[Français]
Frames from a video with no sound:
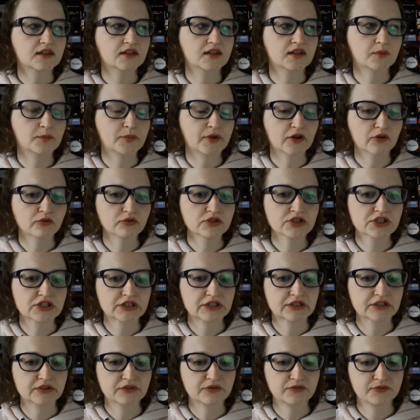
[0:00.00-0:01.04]
qui est paru
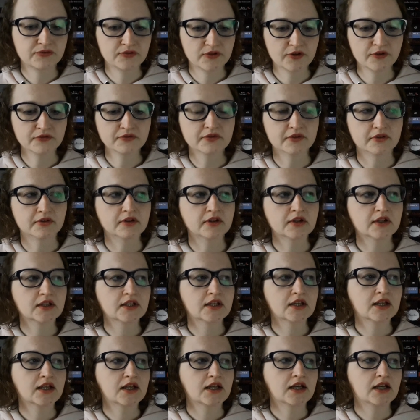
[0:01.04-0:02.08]
chez Fleuve.
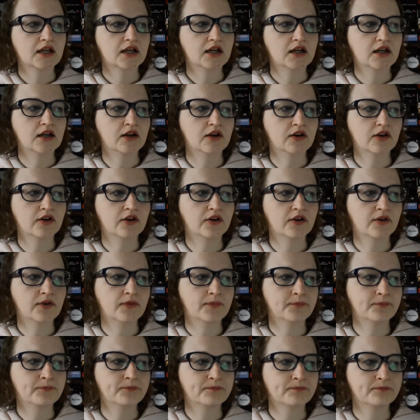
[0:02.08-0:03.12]

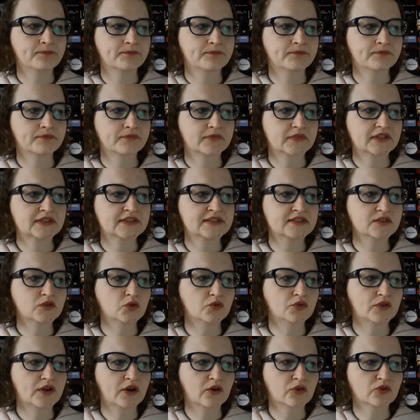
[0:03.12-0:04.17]
Euh, ici,
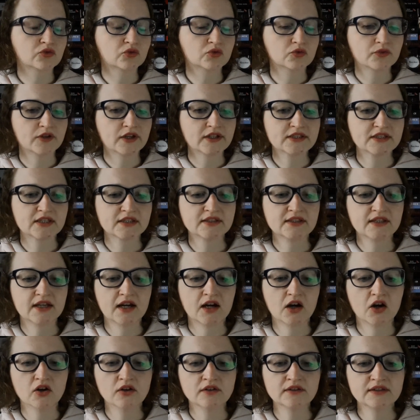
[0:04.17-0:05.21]
on va retrouver Jenny
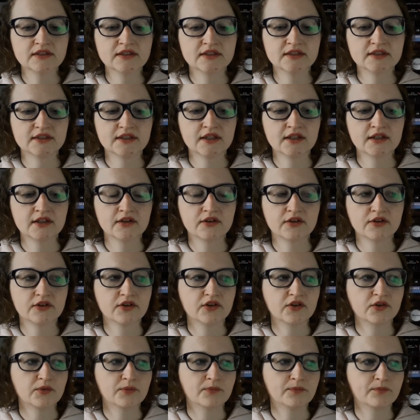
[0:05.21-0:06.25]
Aaron qui, est,
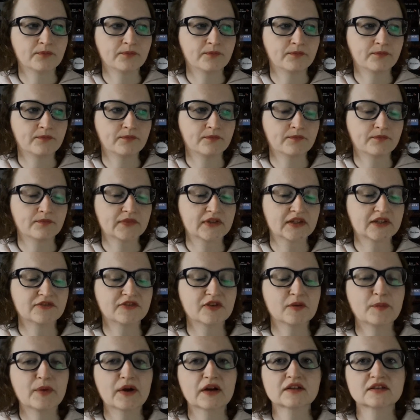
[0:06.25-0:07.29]
euh, qui
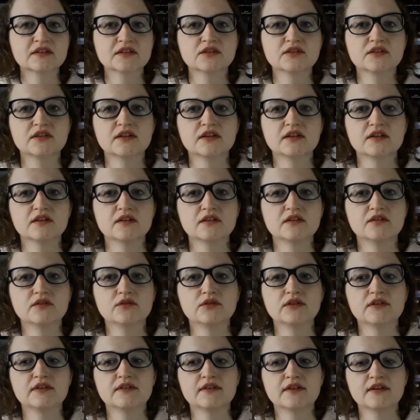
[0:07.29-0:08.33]
fait partie
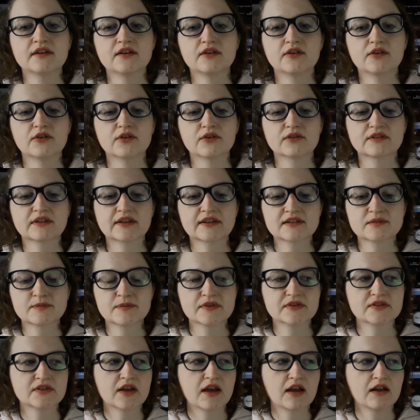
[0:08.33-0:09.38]
d'unités très
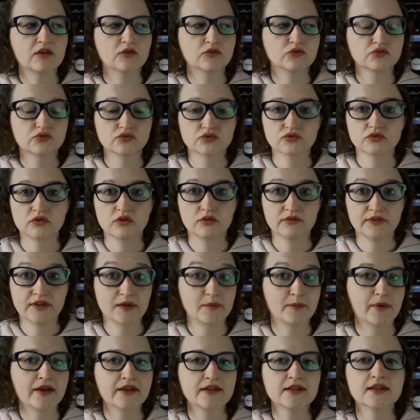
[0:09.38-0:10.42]
spéciales, toujours en
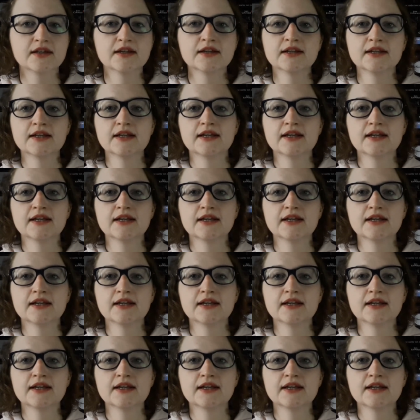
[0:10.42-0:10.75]
Allemagne,